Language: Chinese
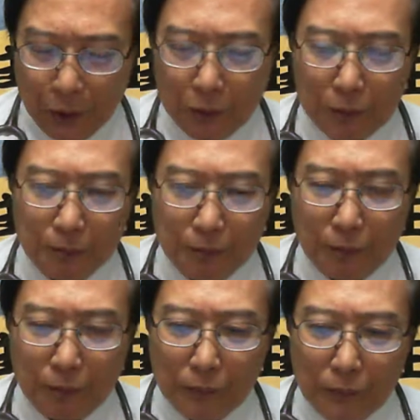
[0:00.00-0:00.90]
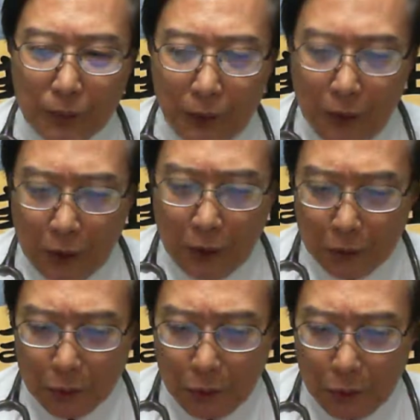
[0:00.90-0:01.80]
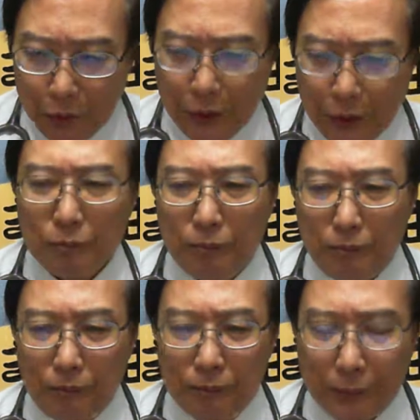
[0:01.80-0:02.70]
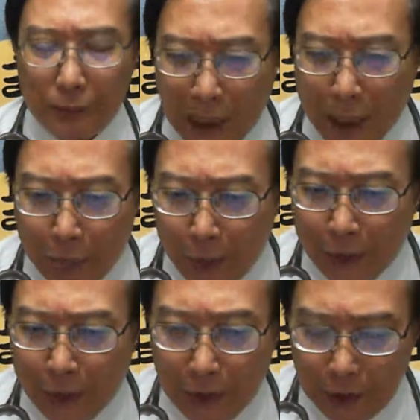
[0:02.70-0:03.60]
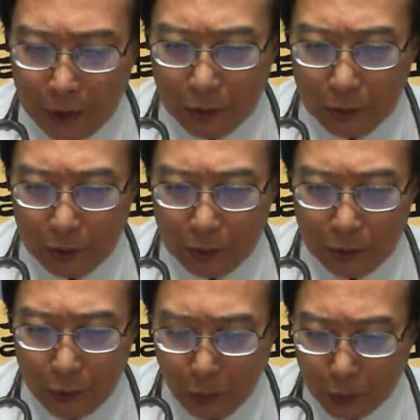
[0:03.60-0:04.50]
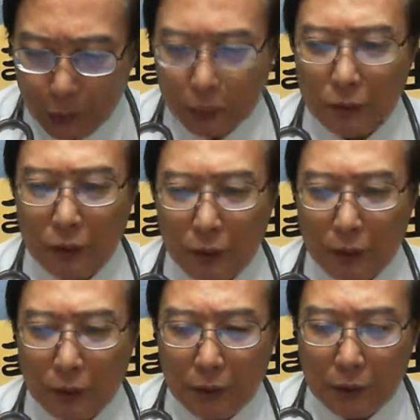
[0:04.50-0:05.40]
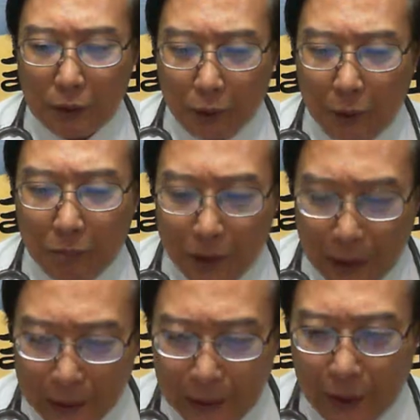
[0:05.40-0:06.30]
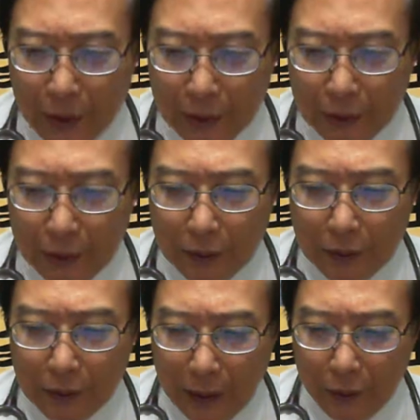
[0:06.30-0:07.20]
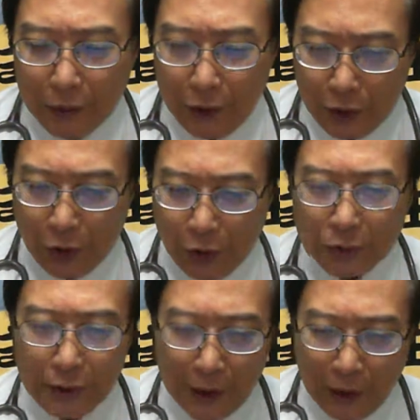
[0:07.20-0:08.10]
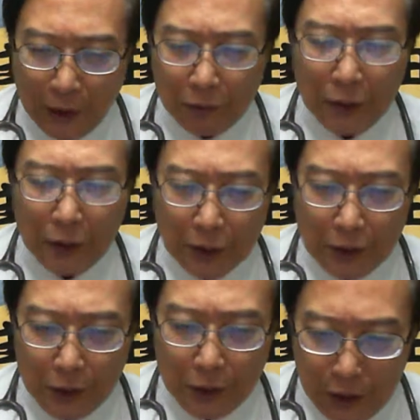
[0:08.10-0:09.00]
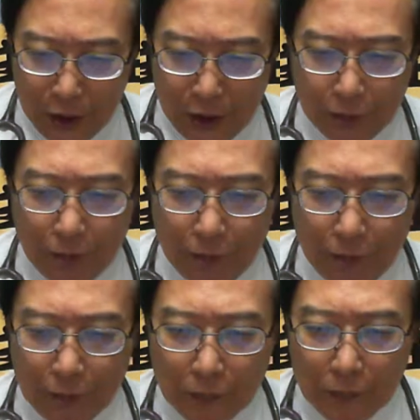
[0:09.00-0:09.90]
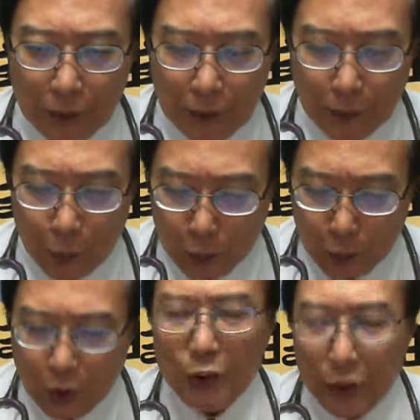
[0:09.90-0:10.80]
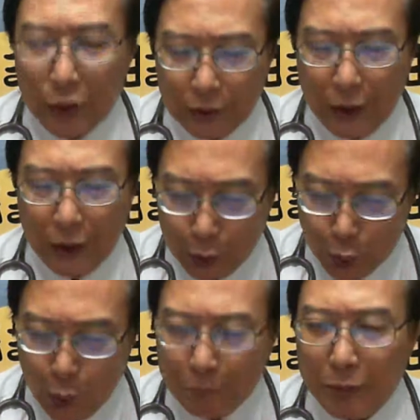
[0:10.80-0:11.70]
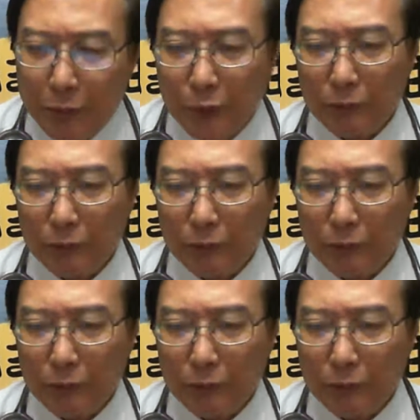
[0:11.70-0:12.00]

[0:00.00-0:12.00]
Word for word: 党，伊就可能搭配因中国党，一寡毋惊死的来互利用，然后伊有可能摕到官票，